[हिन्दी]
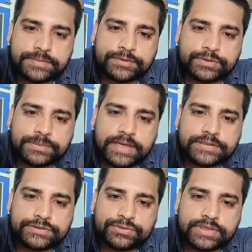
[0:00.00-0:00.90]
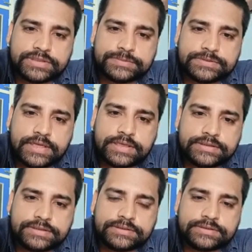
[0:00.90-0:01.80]
रवि कुमार जी दुर्गेश मिश्रा
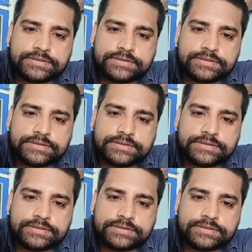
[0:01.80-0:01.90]
जी